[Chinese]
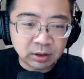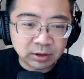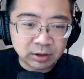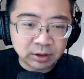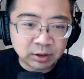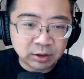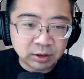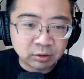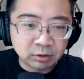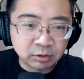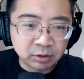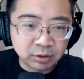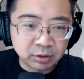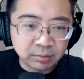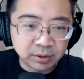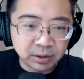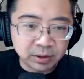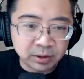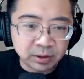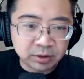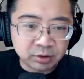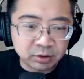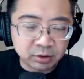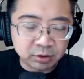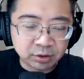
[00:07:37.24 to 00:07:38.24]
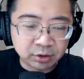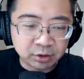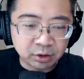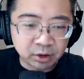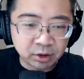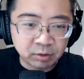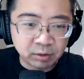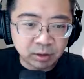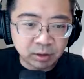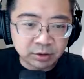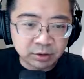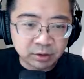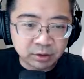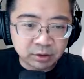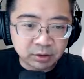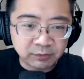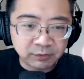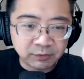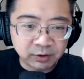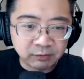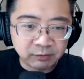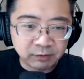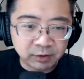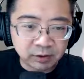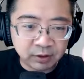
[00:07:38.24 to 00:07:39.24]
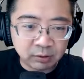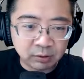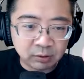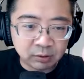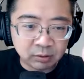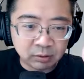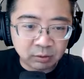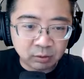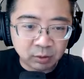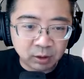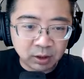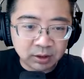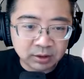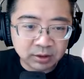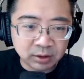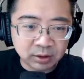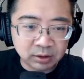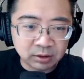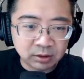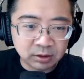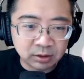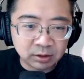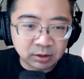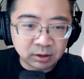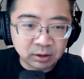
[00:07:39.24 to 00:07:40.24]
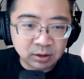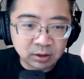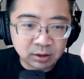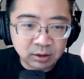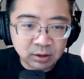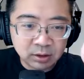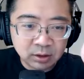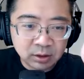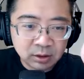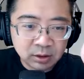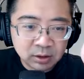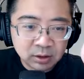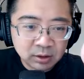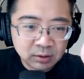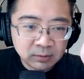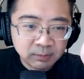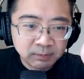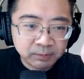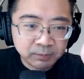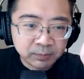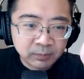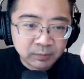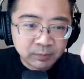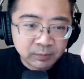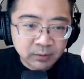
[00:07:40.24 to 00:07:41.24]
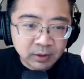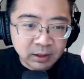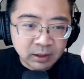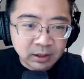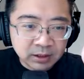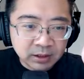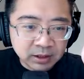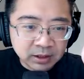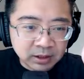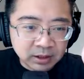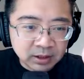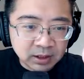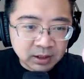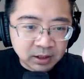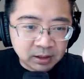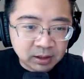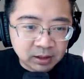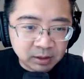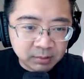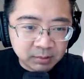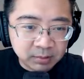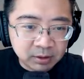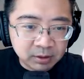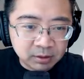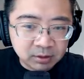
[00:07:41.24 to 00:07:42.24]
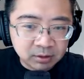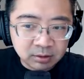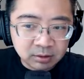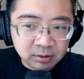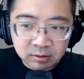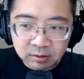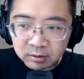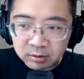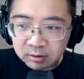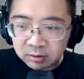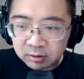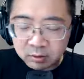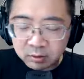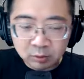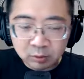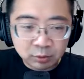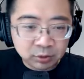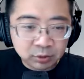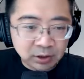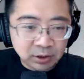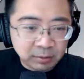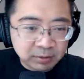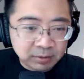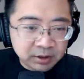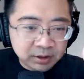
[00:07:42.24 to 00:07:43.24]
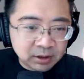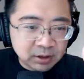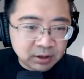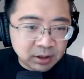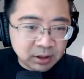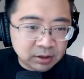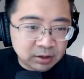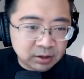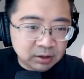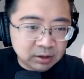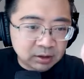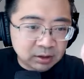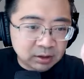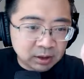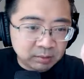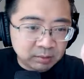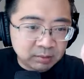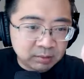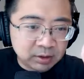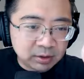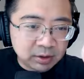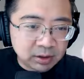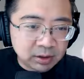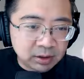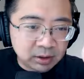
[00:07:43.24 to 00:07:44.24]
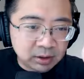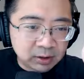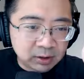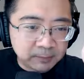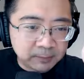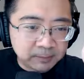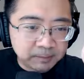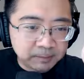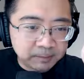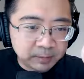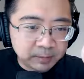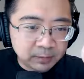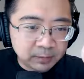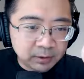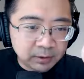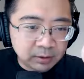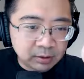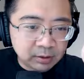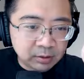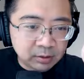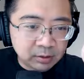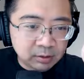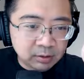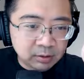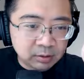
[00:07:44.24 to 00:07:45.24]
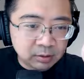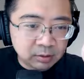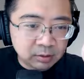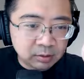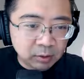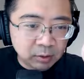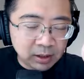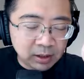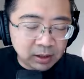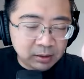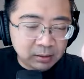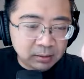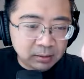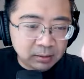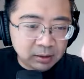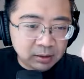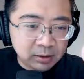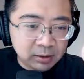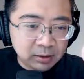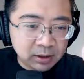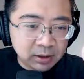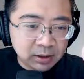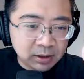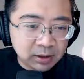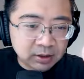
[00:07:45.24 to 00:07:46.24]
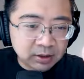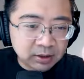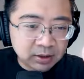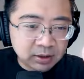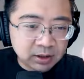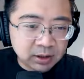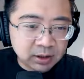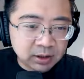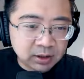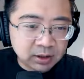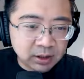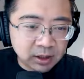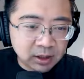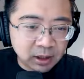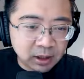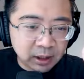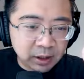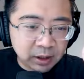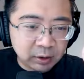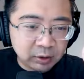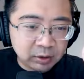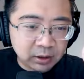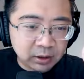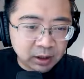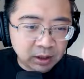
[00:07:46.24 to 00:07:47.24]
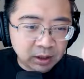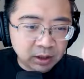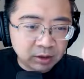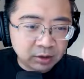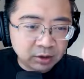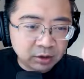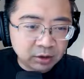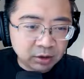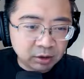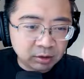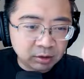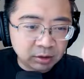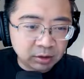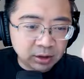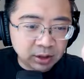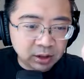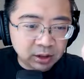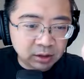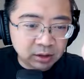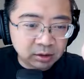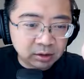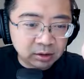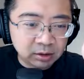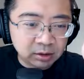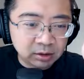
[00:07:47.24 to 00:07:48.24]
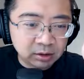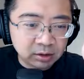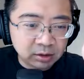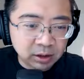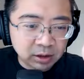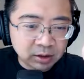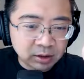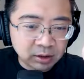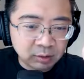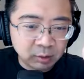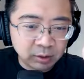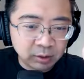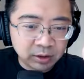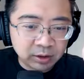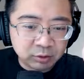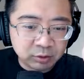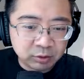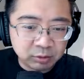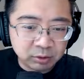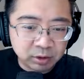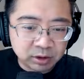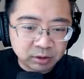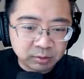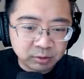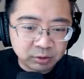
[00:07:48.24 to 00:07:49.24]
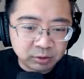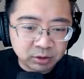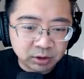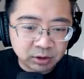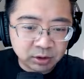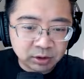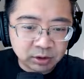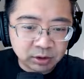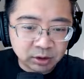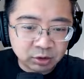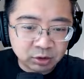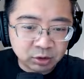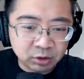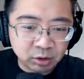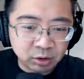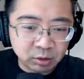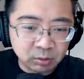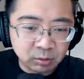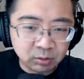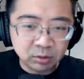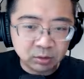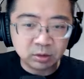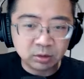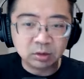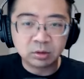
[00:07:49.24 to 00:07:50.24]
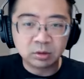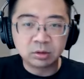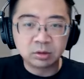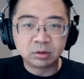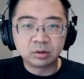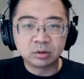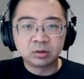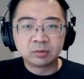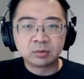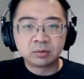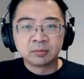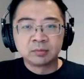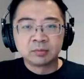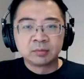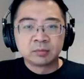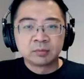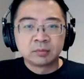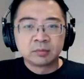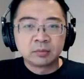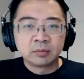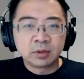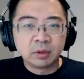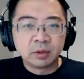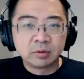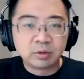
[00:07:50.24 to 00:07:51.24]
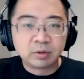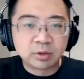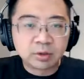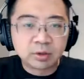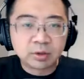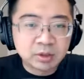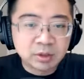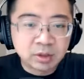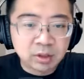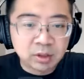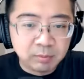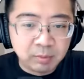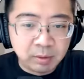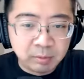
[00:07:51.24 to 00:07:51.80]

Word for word: 他 Discord 里面也是有十二万人，是非常非常夸张的。但他现在他们，我觉得他们现在他们这个 w i r e l e s s 现在还有大概很少量他现在 w i r e l e s s 主要这边都让人家抽了。那我觉得这是一个还